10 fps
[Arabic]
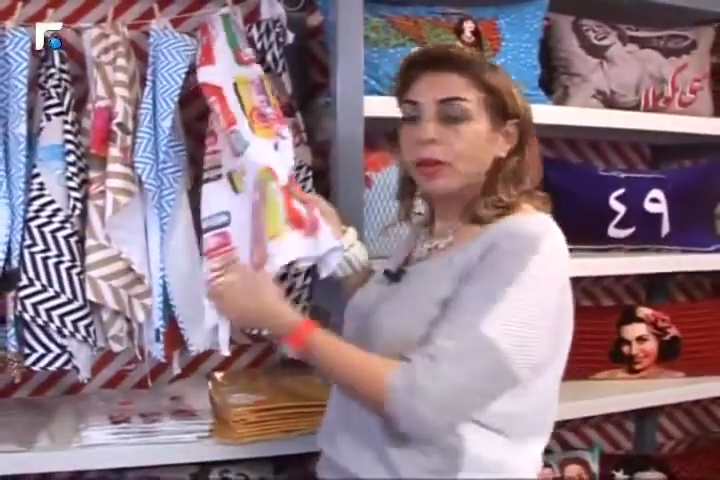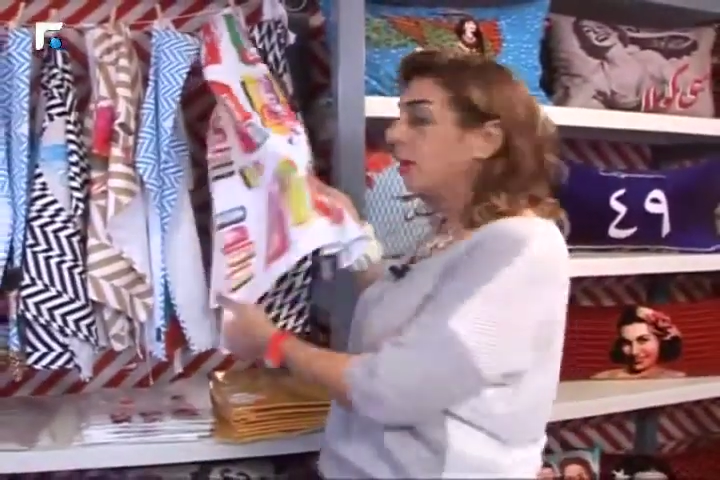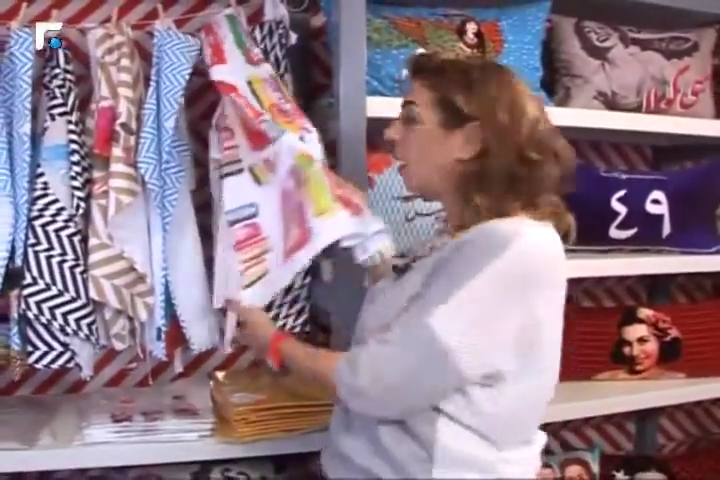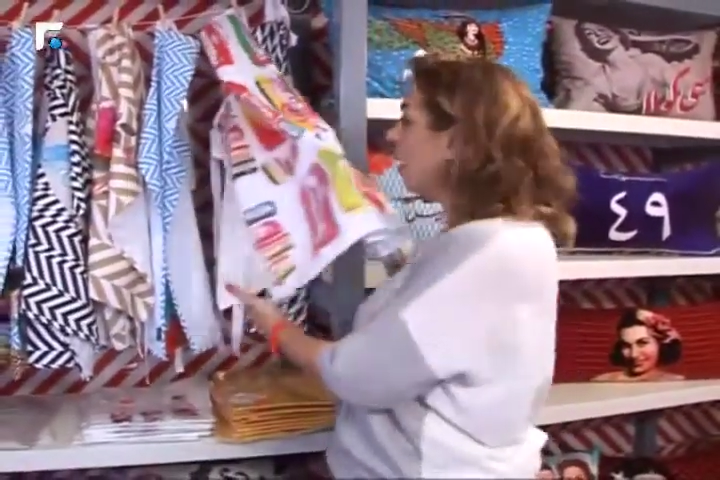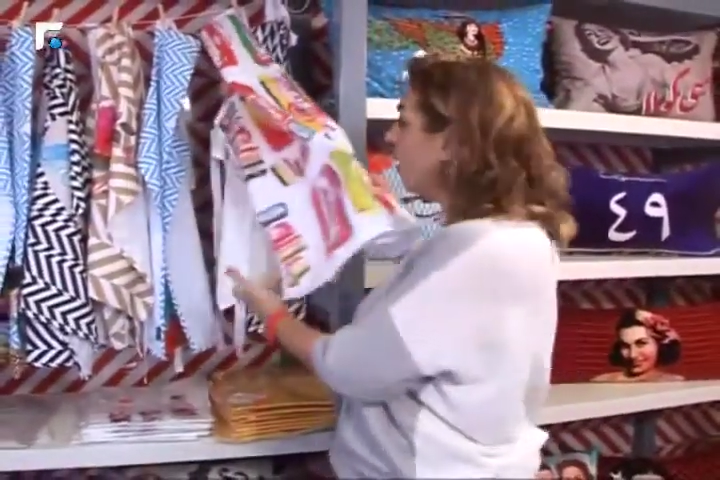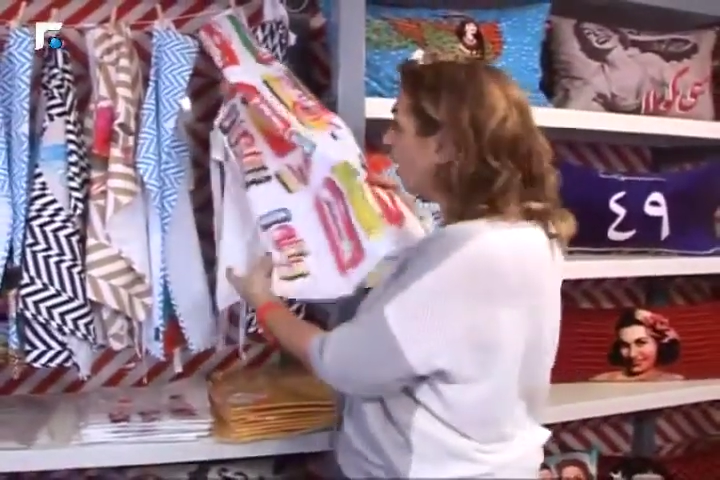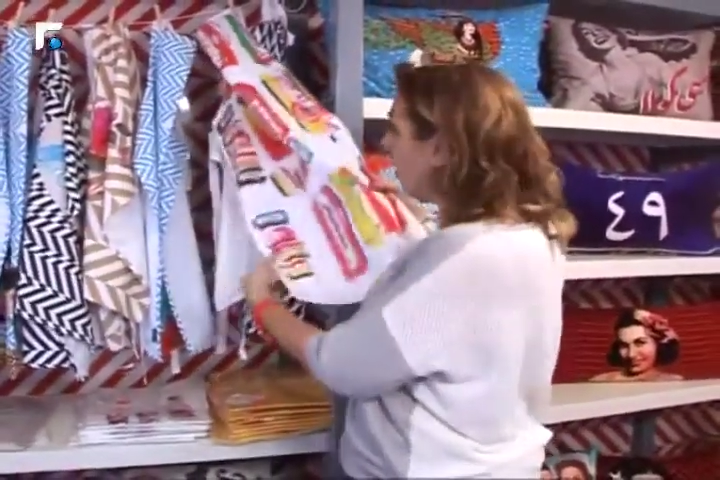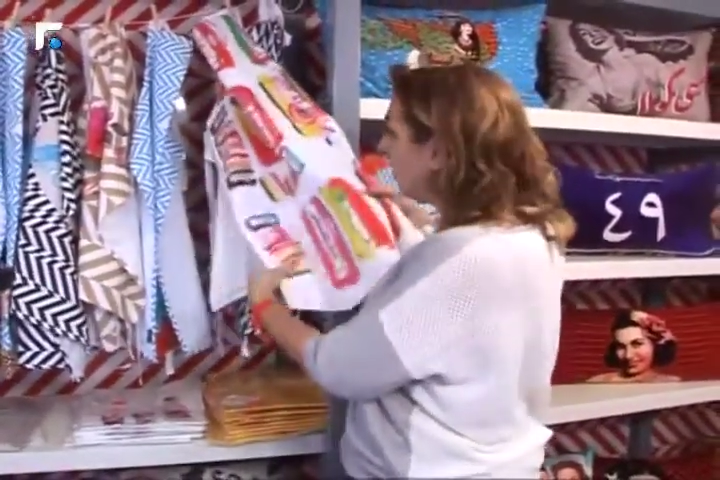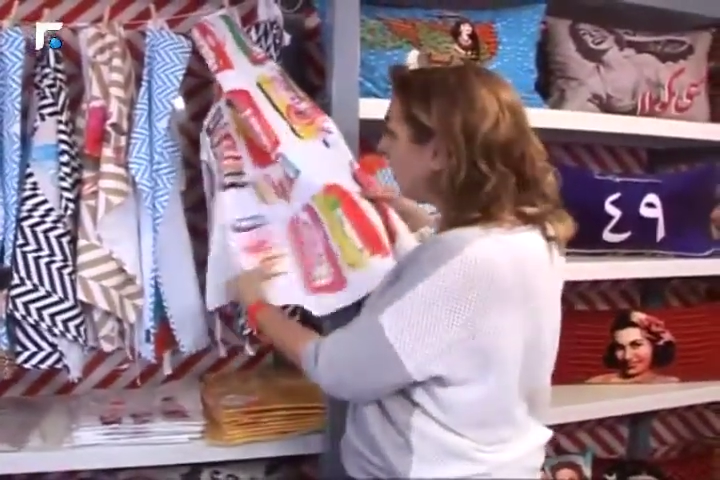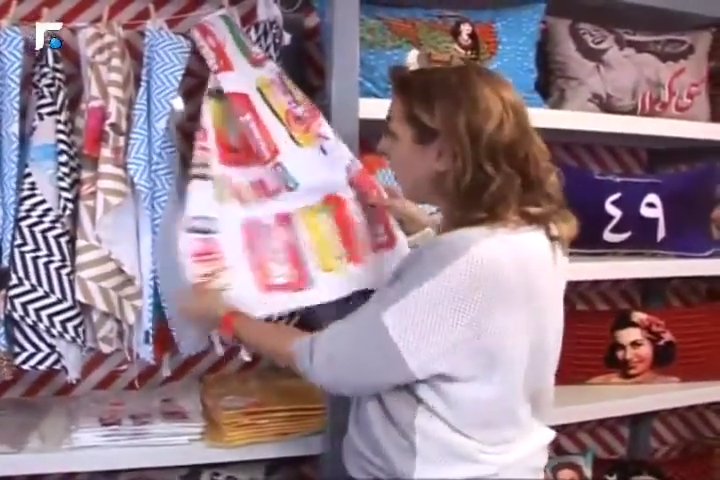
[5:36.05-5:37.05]
نحن
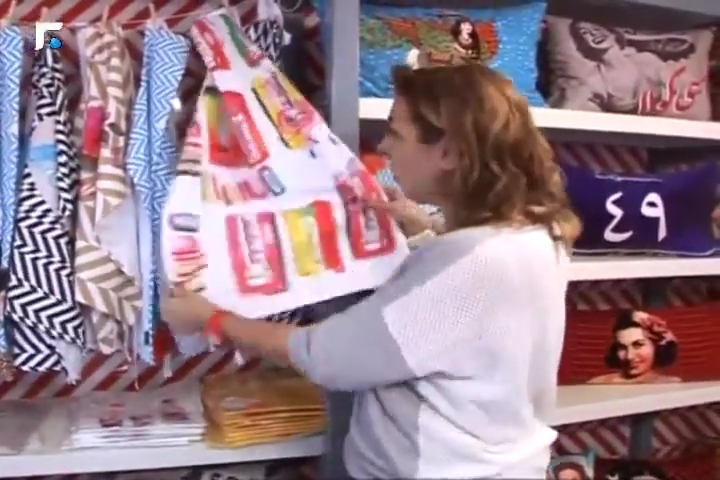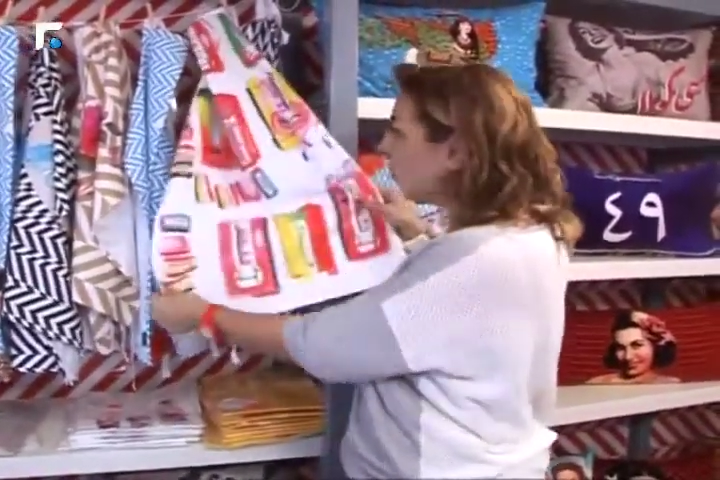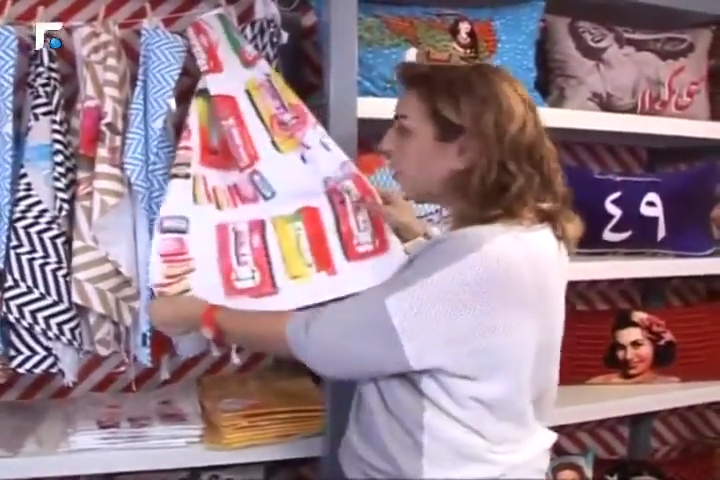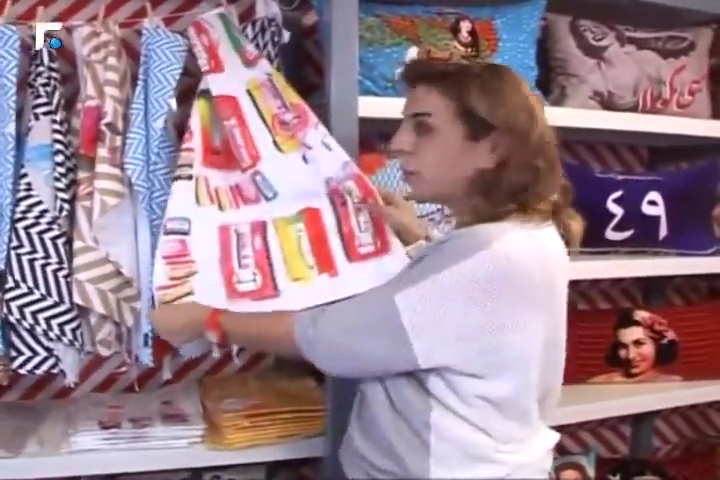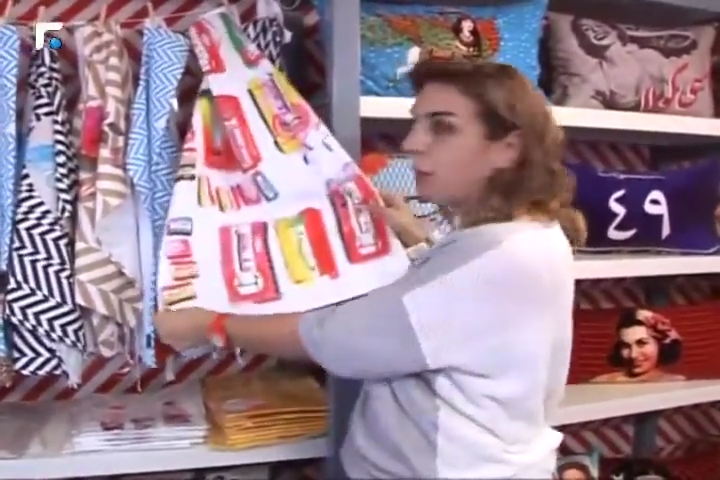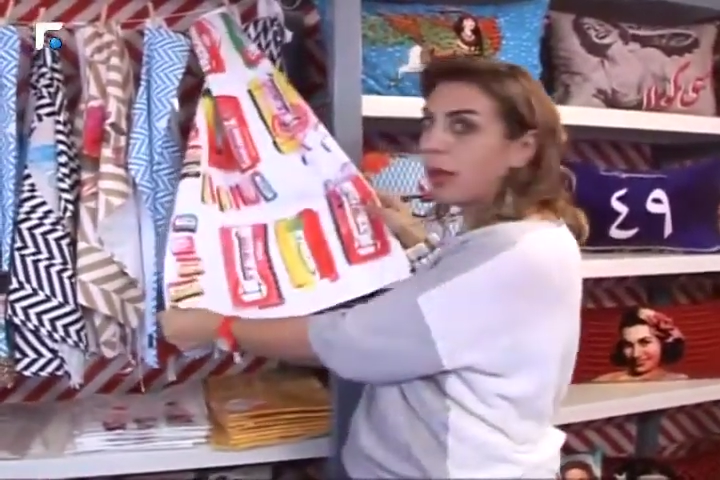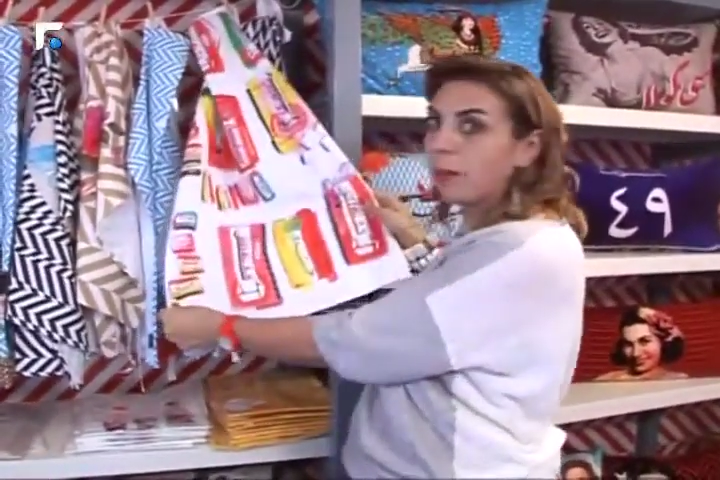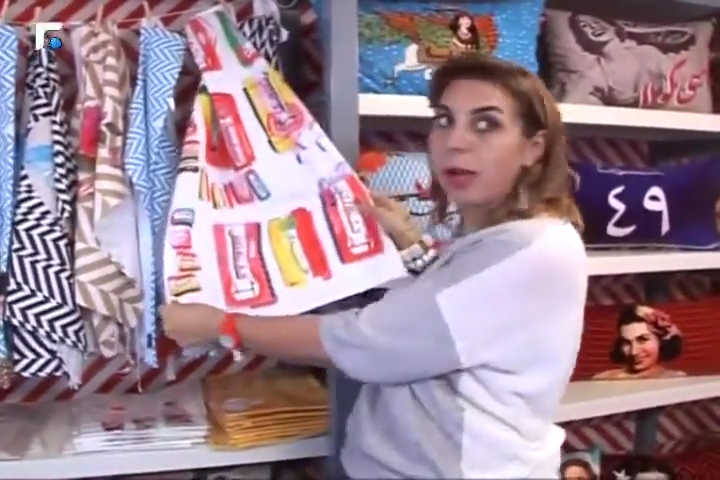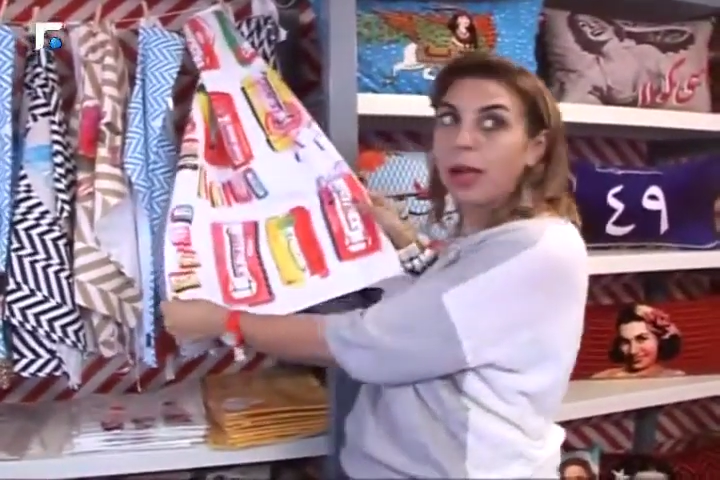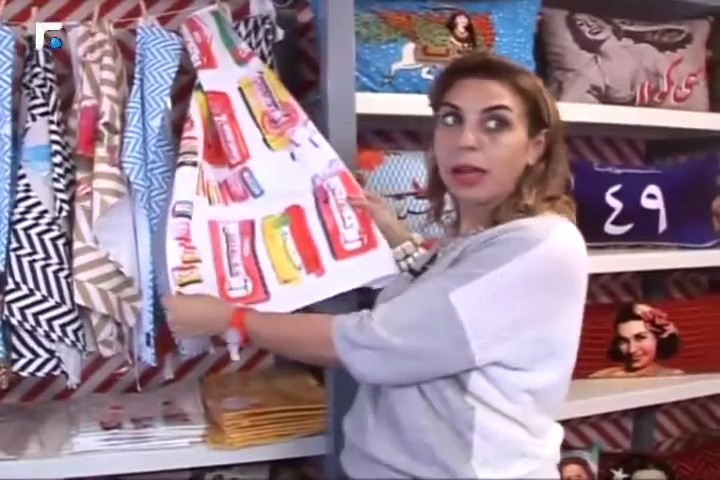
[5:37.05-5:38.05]
عنا الغندور تبعنا
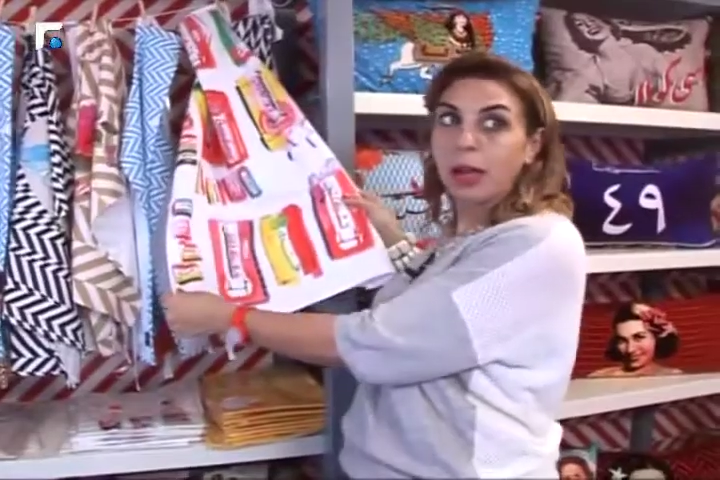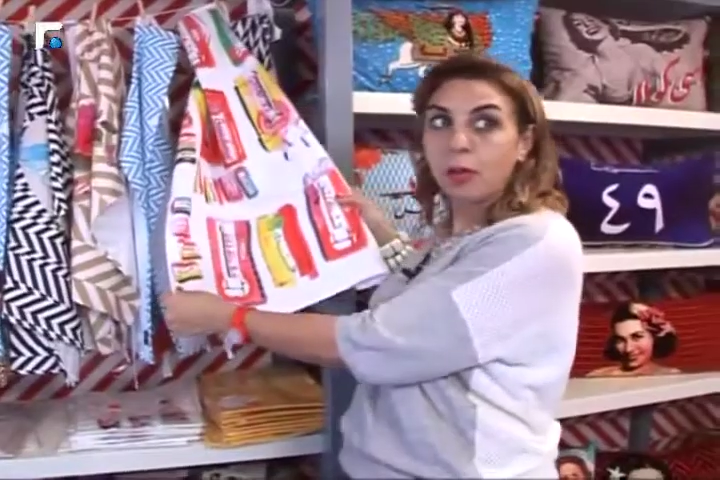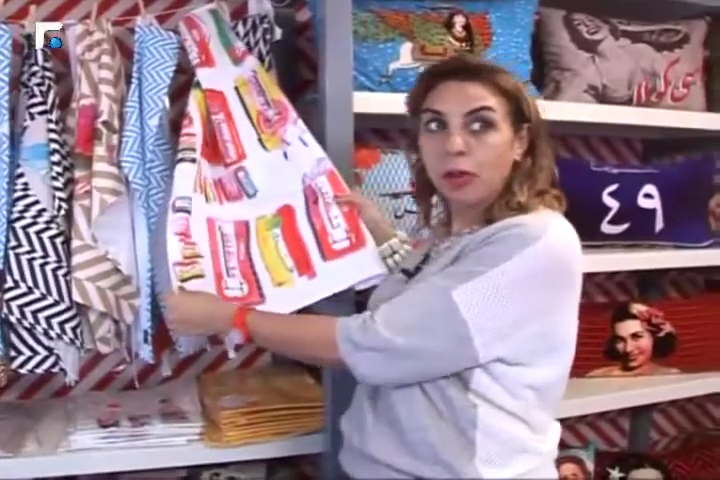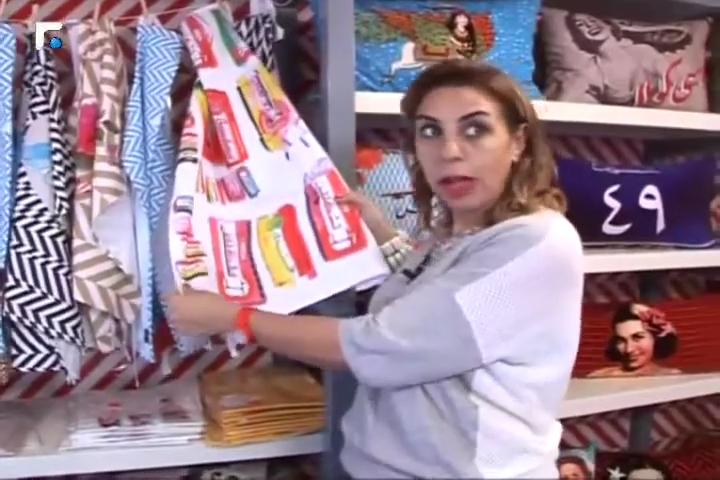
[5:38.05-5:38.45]
بقى عرفتهم